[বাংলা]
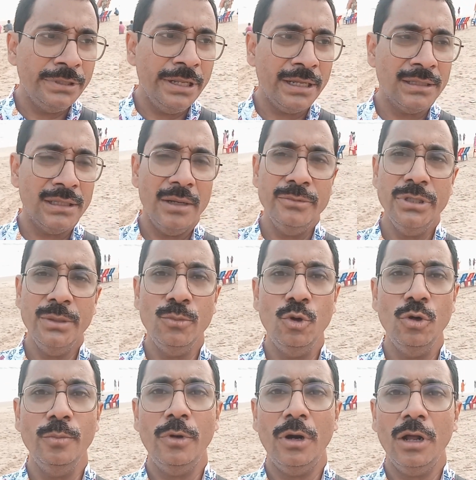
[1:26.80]
দেখতাম যে
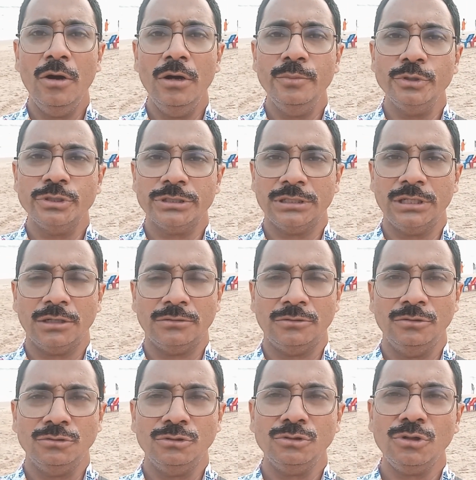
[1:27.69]
মনমরা হয়ে বসে
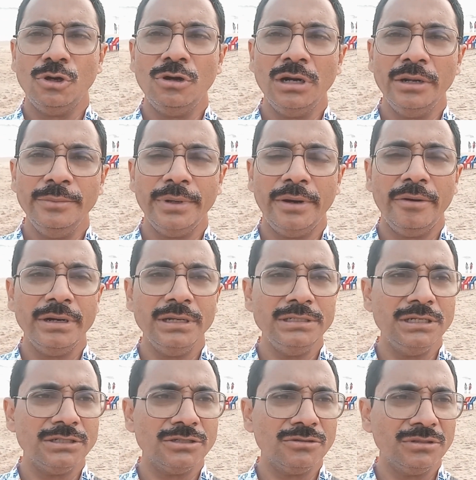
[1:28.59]
থাকতো তো তখন আমি বাবাকে
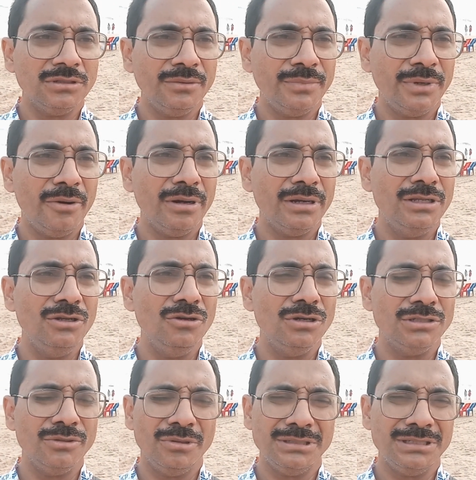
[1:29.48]
জিজ্ঞাসা করতাম বাবা কী
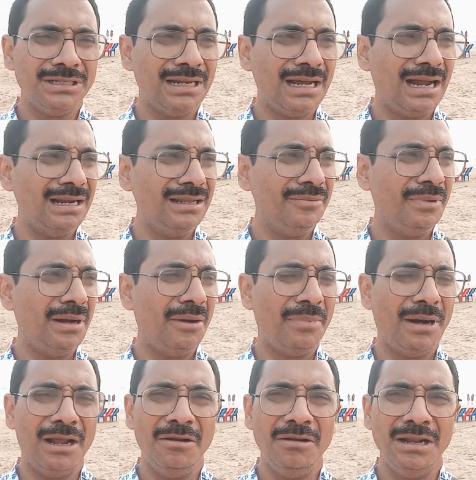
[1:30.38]
হয়েছে বলছে না রে
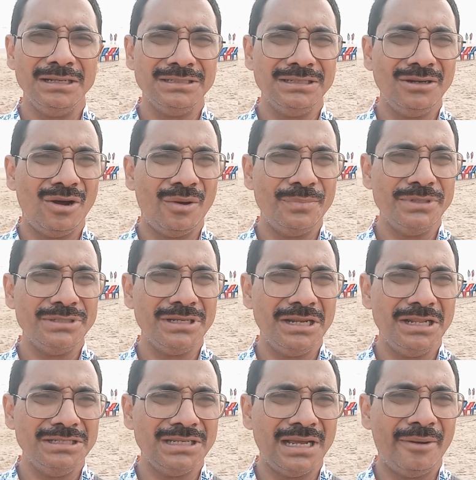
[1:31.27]
ভালো লাগছে না
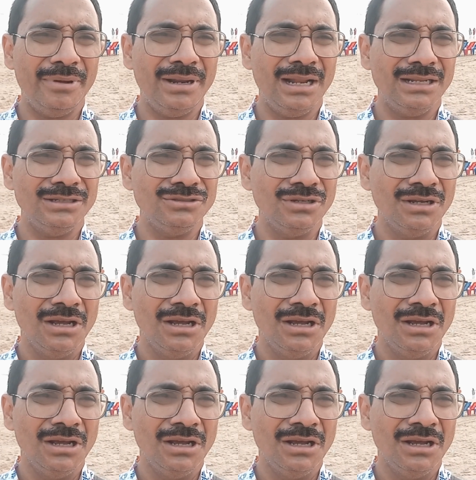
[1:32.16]
অফিসের এই ঝামেলা